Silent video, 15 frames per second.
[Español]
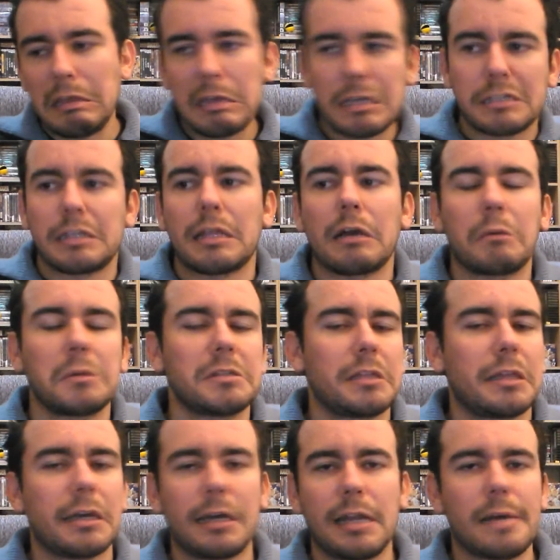ella se da cuenta
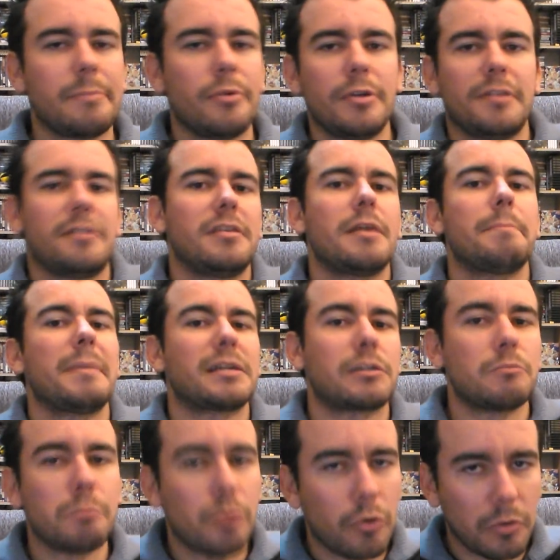de que la policía pasa
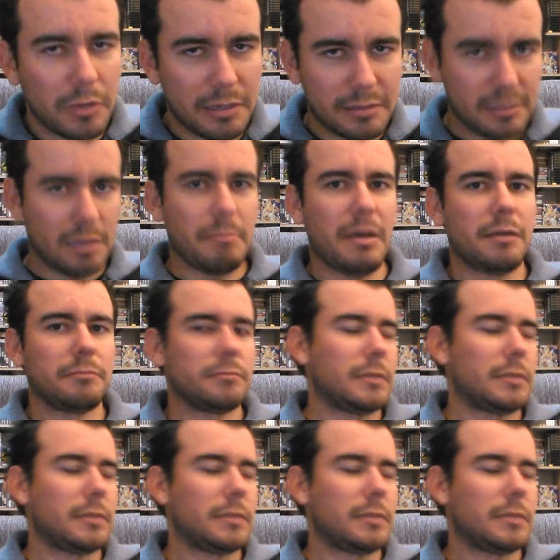un poco del tema,